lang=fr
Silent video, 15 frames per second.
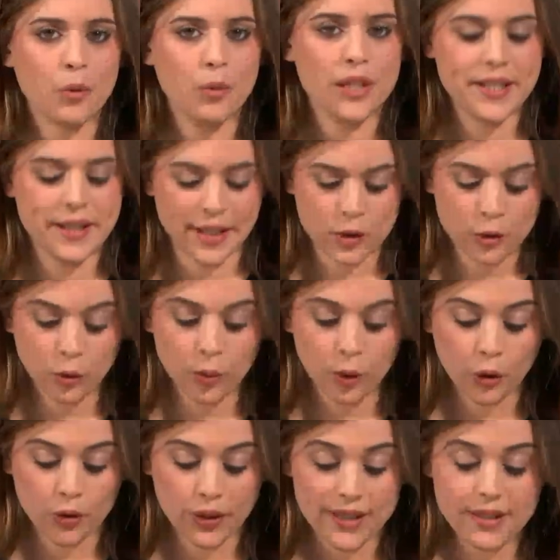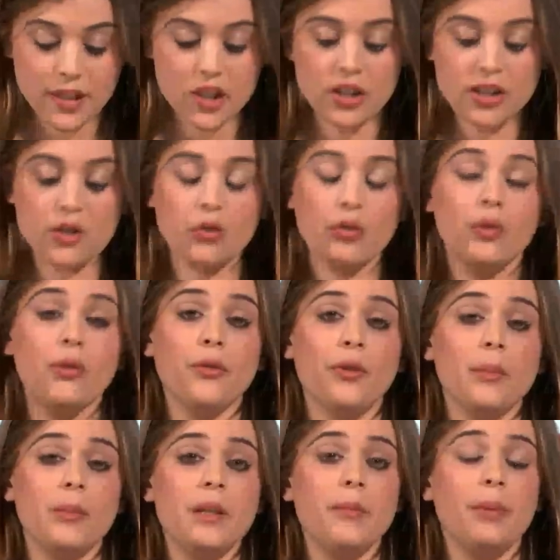La mobilisation bordelaise des Gilets jaunes ne
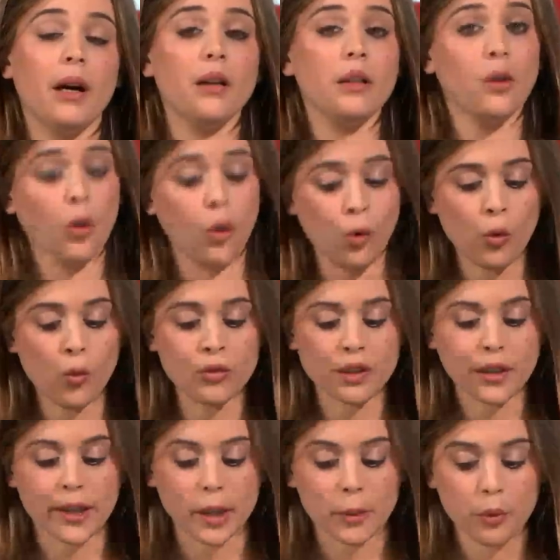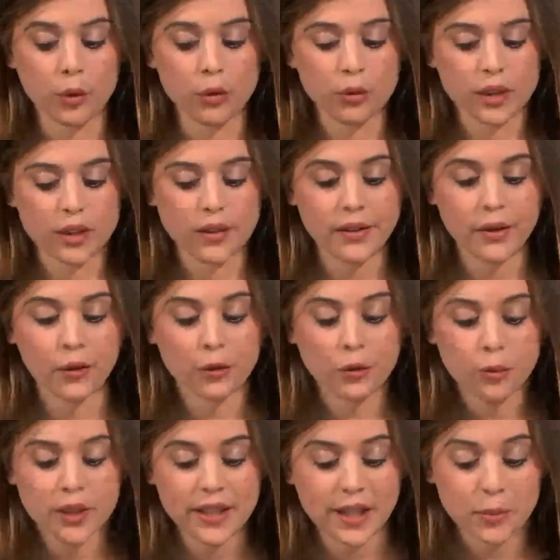faiblit pas. Au contraire, Bordeaux était euh,
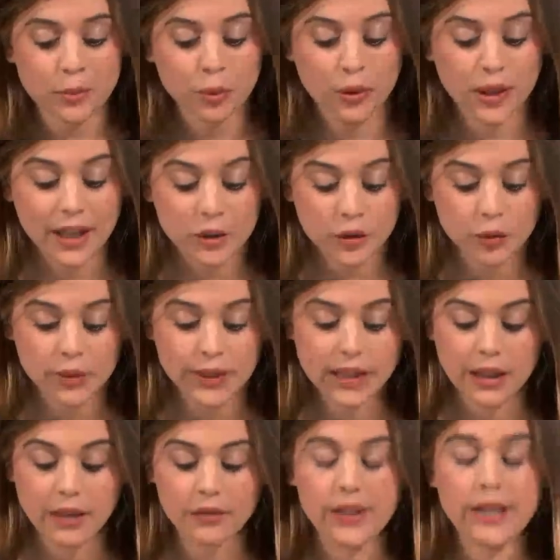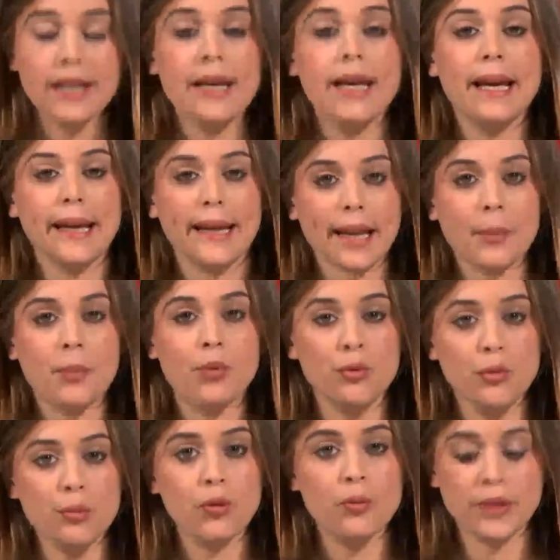ce week-end pour l'acte 8, la ville la
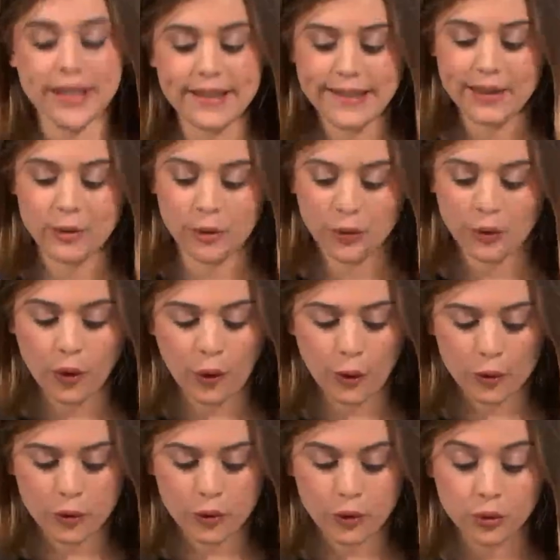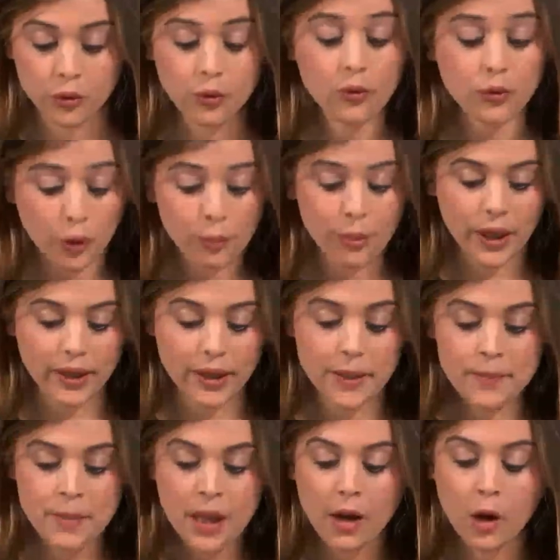plus mobilisée de France, devant
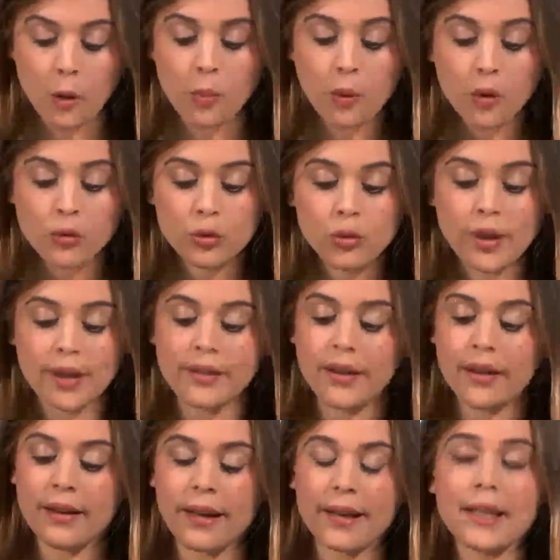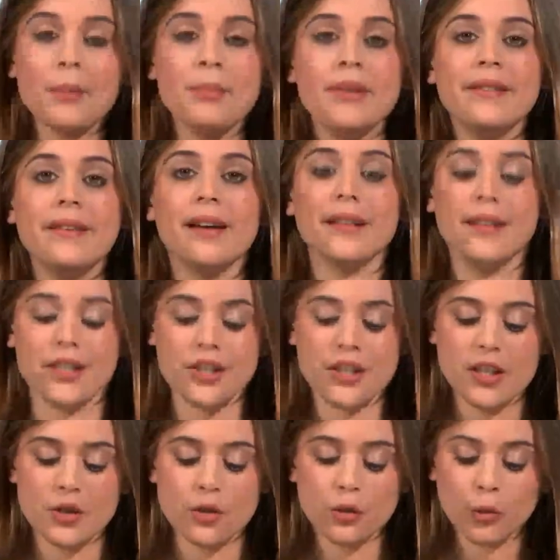Paris. Alors Bordeaux est-elle la capitale des
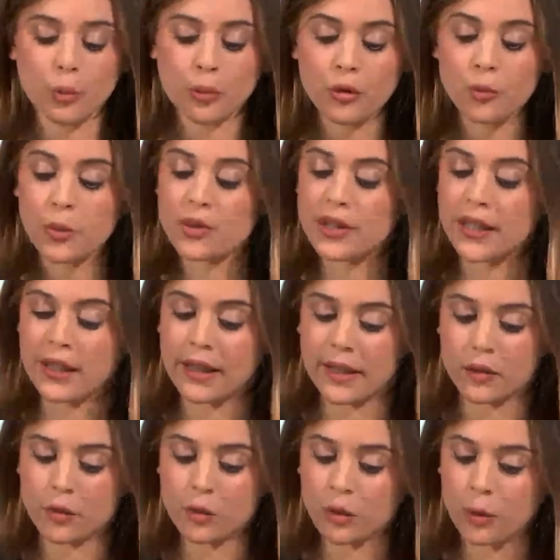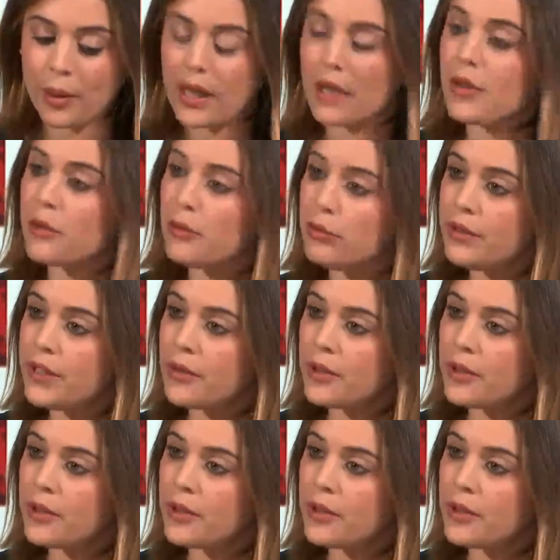Gilets jaunes On peut se poser la question, on en parle avec vous,